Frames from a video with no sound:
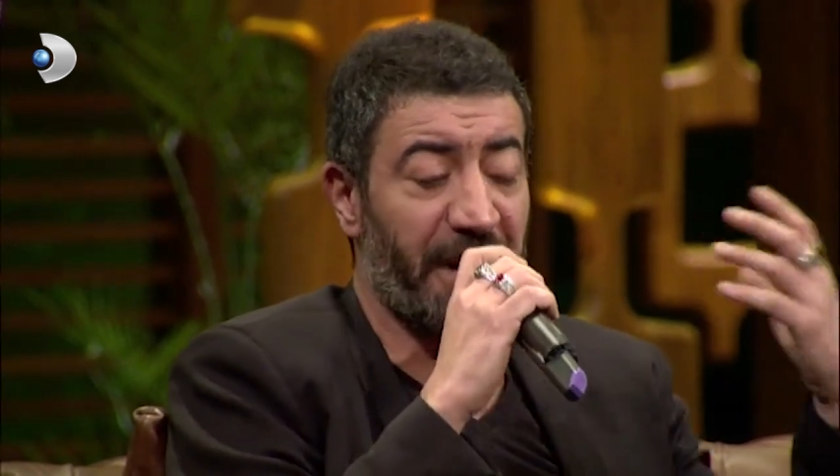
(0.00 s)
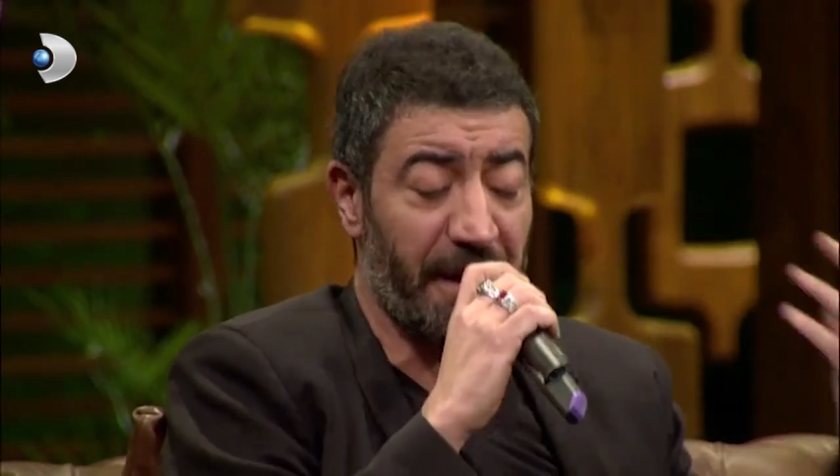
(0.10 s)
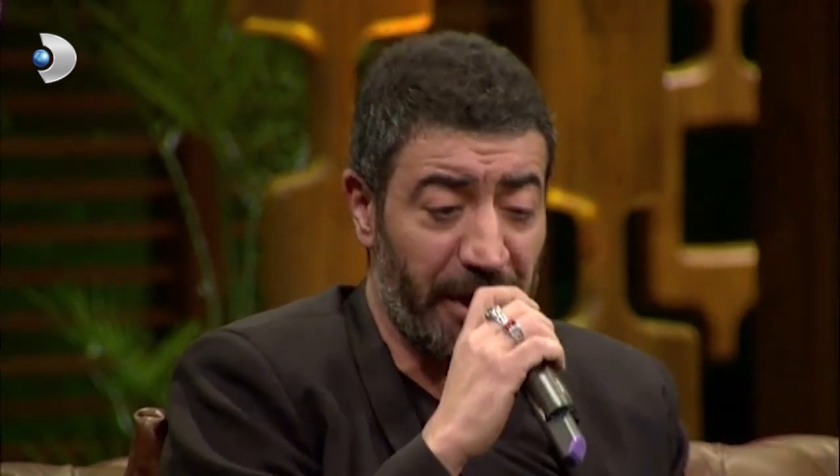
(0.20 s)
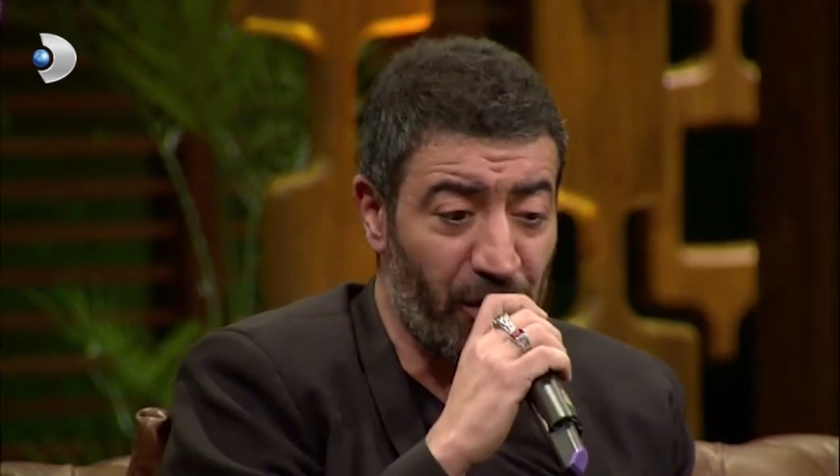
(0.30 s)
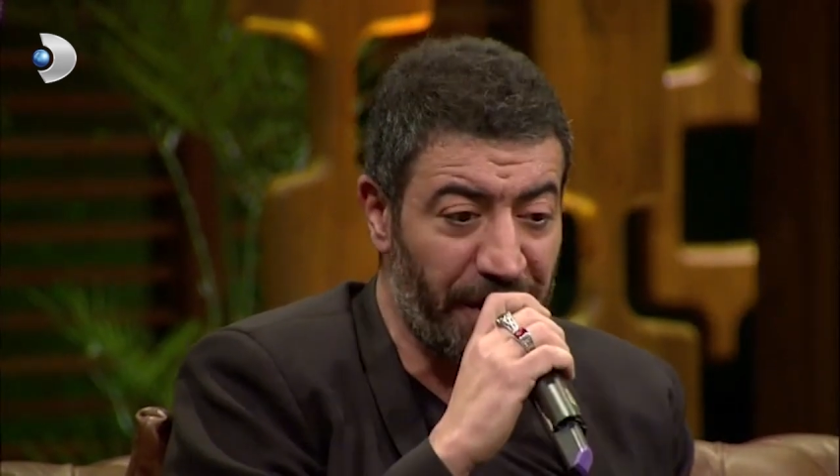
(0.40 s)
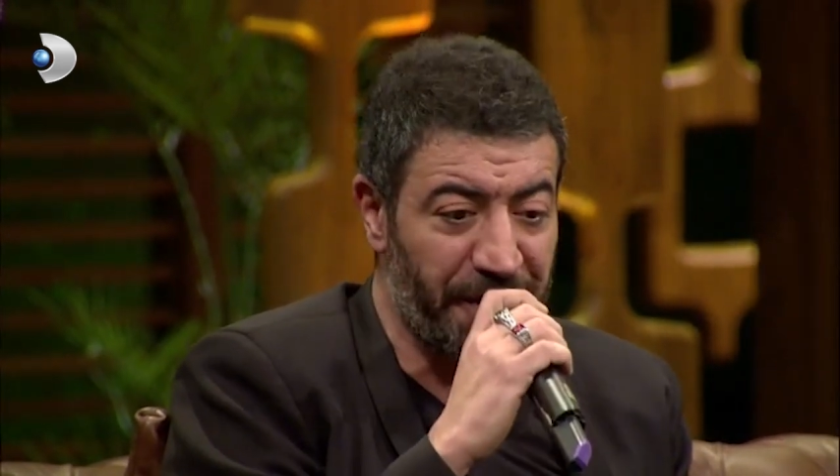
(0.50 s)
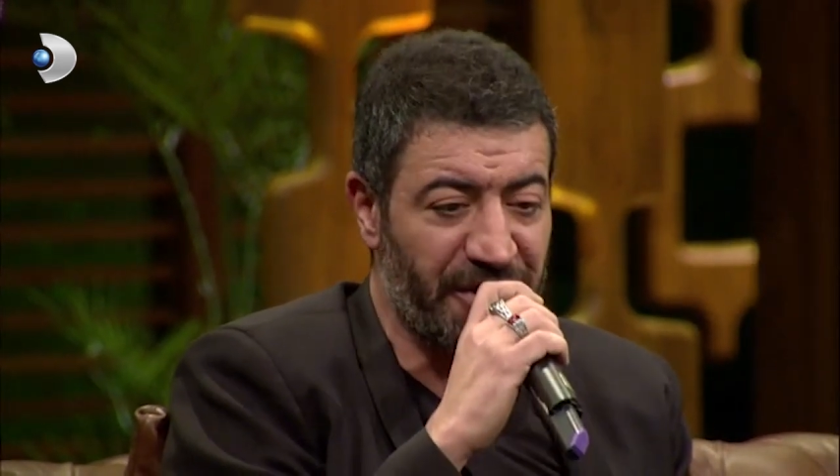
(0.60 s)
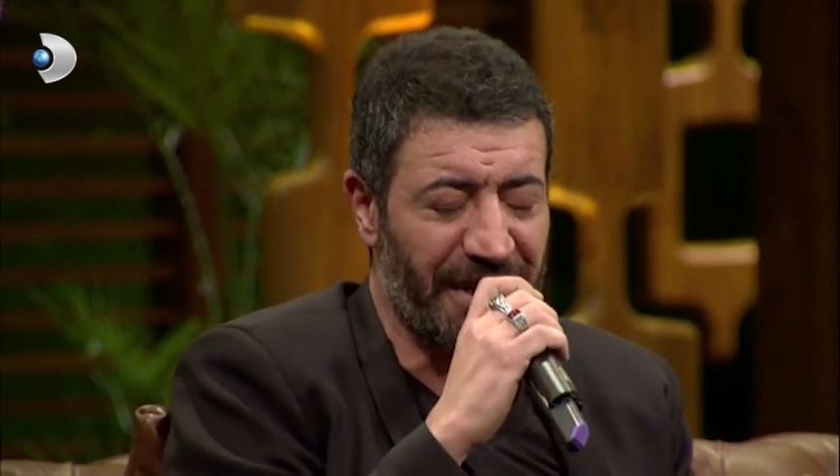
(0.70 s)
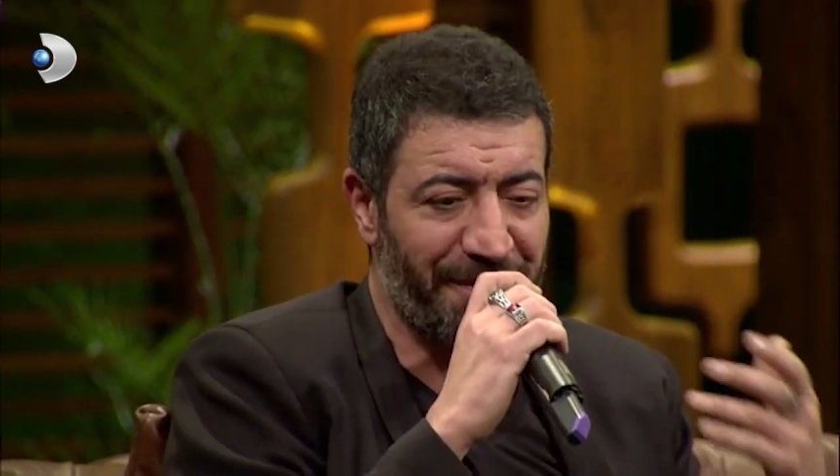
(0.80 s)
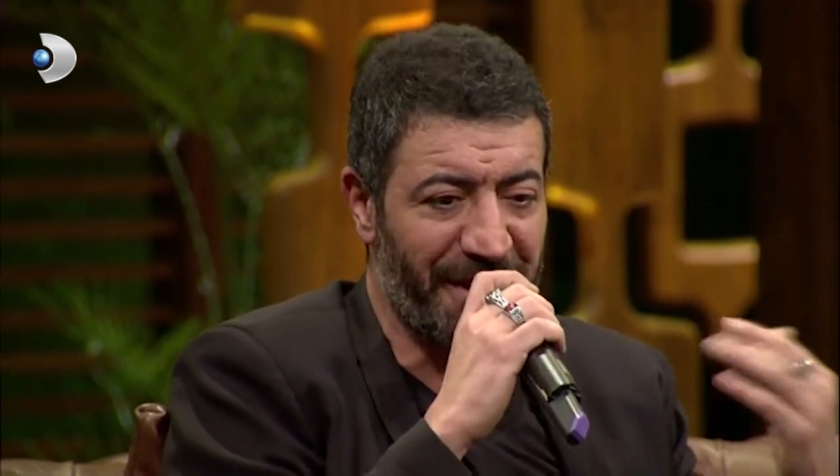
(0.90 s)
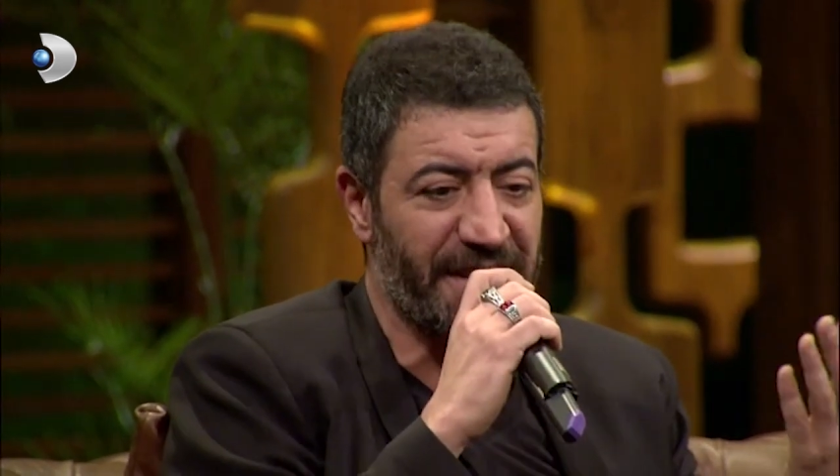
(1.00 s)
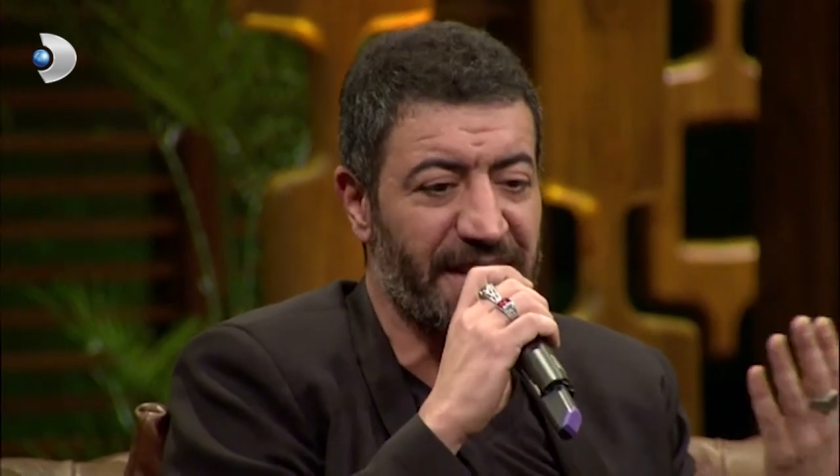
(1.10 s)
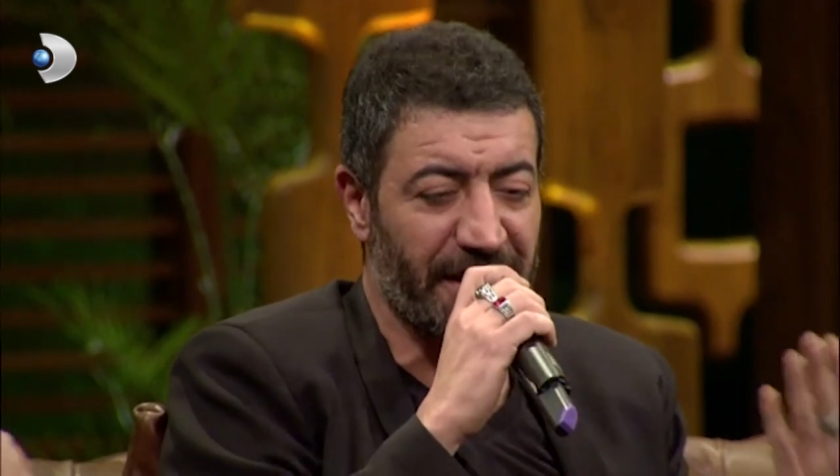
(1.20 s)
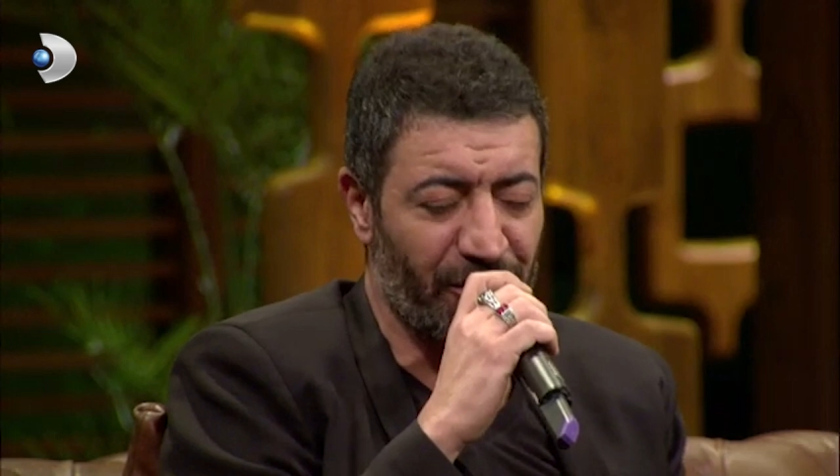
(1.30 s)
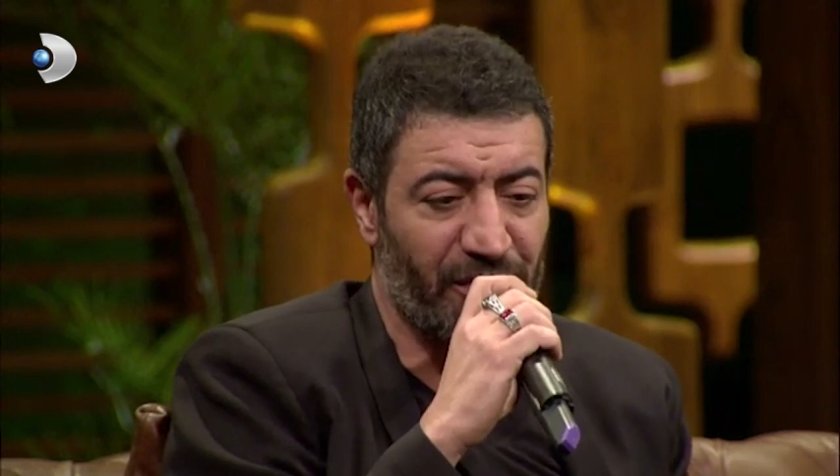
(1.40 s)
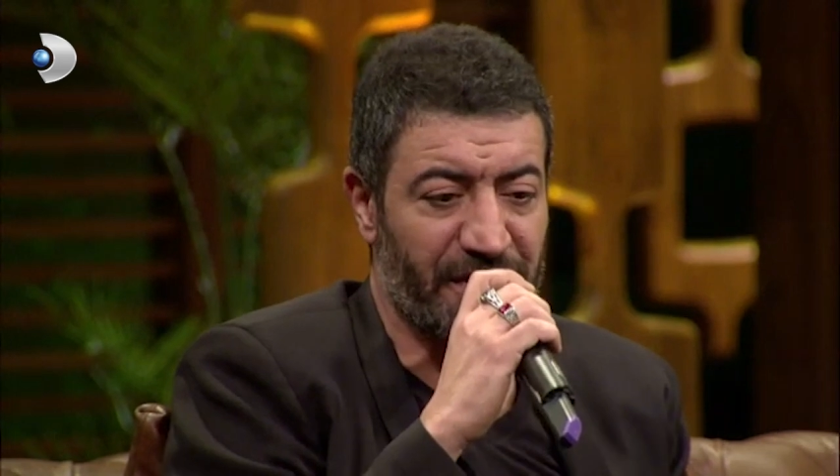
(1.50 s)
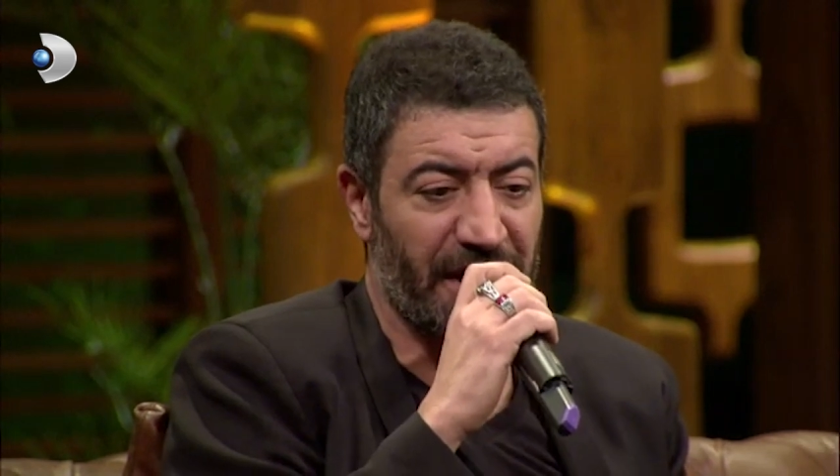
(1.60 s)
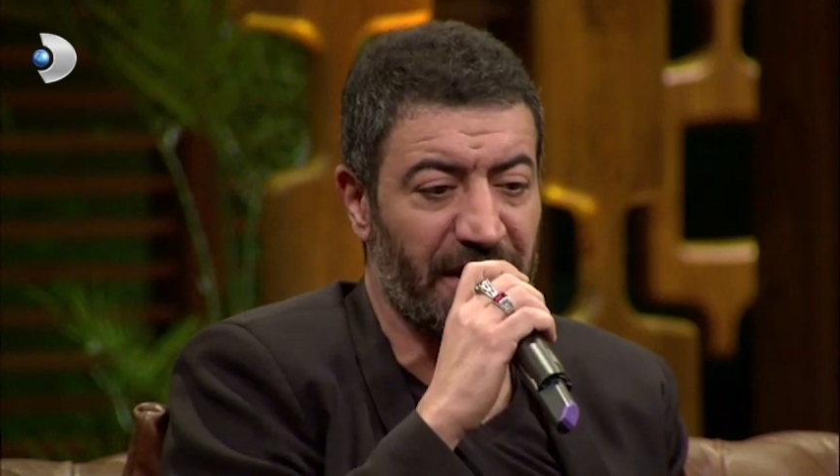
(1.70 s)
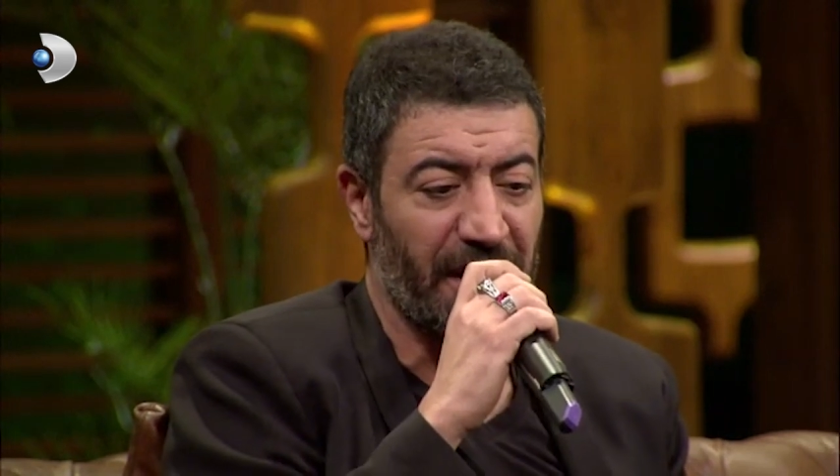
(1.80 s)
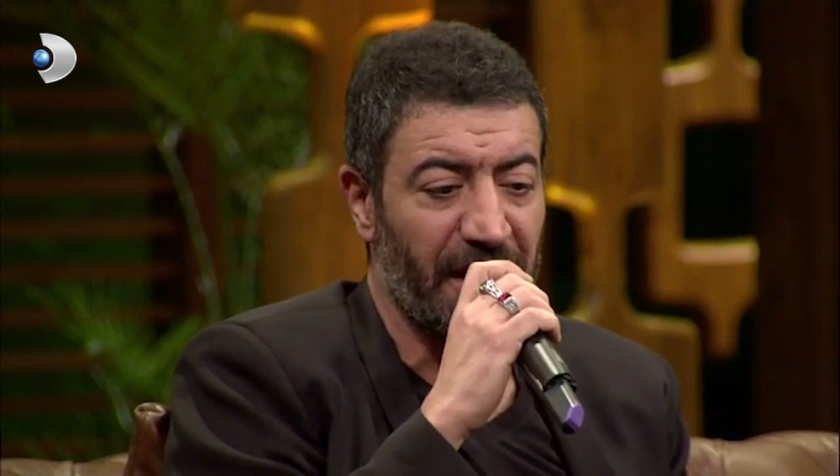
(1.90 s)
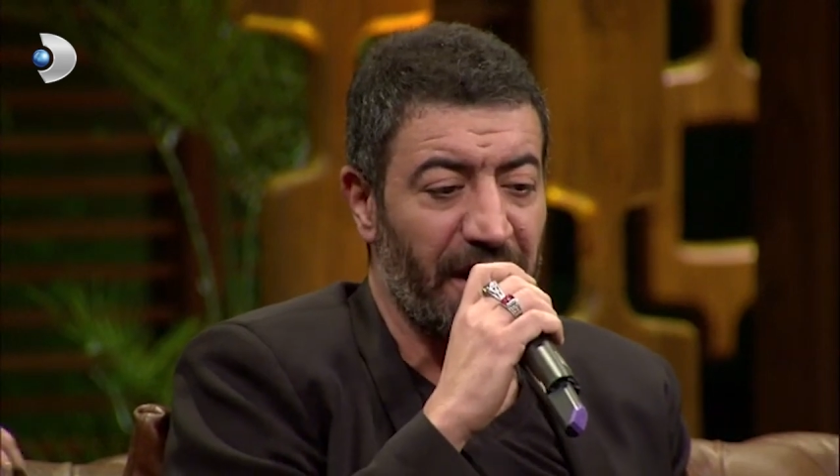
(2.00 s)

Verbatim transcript: beraber ölebileceğim bir insan diyorsan